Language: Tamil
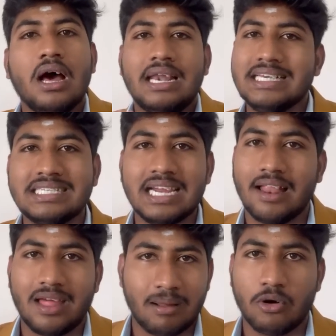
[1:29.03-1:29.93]
லிஸ்டிங்ல
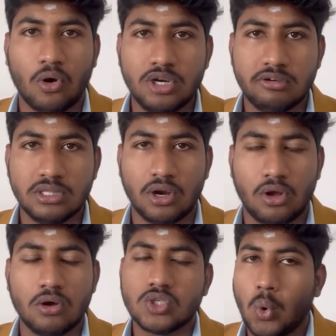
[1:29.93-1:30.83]
தான் நம்ம கொண்டு
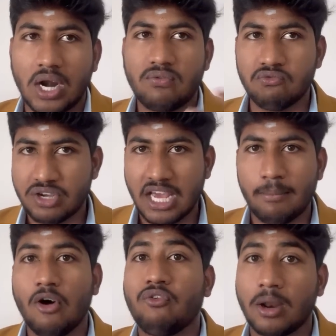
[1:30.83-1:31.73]
வந்திருக்கோம் ஸோ ஒன் ஃபிஃப்டி
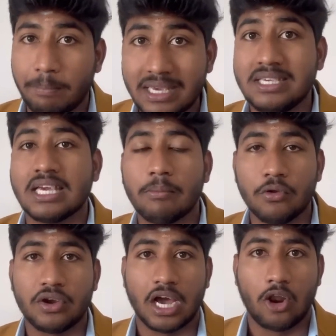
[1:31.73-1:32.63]
அபவ் ஃபார் பிசி
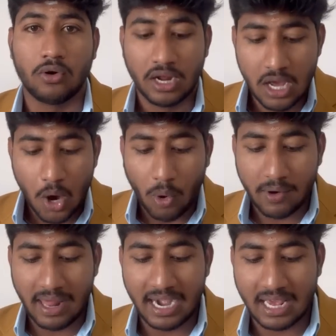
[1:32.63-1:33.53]
கம்யூனிட்டி அலோன்
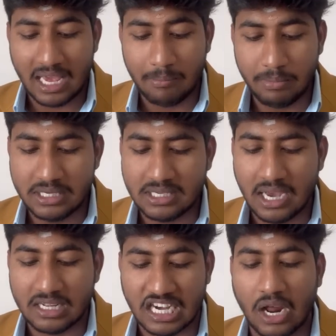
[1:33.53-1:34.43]
ஒருவேளை நீங்க எம்பிசியா
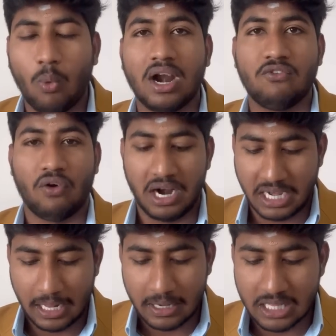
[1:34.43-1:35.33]
இருந்தீங்கன்னா ஒன்
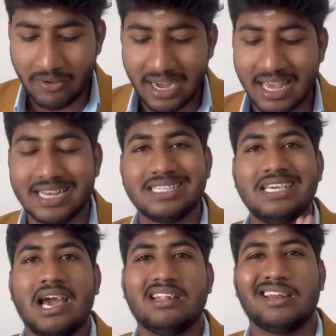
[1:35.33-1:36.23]
ஃபார்ட்டி இதுவே நீங்க
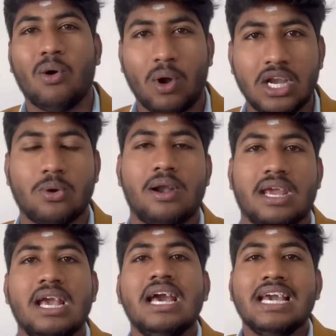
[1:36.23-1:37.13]
எஸ்சியா இருந்தீங்கன்னா ஒன்
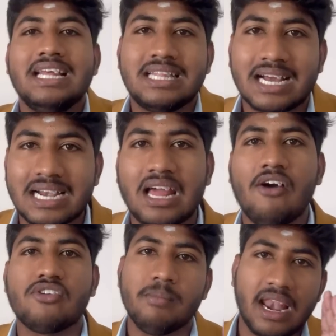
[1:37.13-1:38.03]
டுவெண்ட்டி இந்த கட்
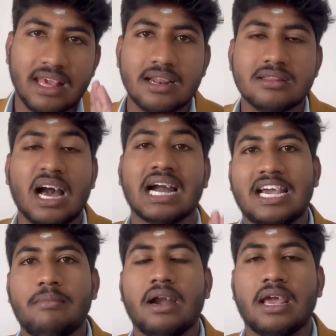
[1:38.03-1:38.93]
ஆஃப்க்கு மேல இருந்தா
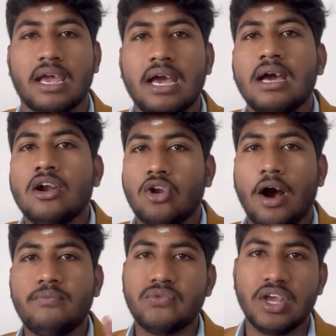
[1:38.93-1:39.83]
கண்டிப்பா நீங்க
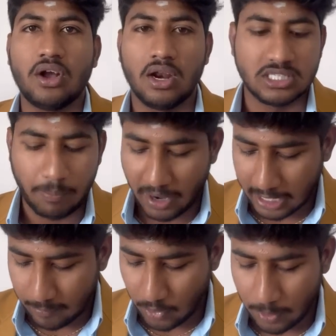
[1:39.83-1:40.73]
டாப் ஃபிஃப்டி காலேஜ்ல
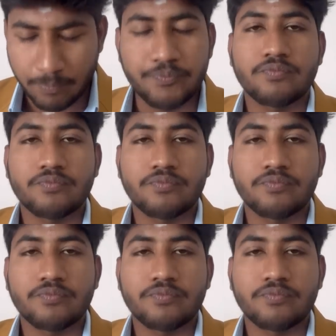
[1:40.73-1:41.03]
படிக்க முடியும்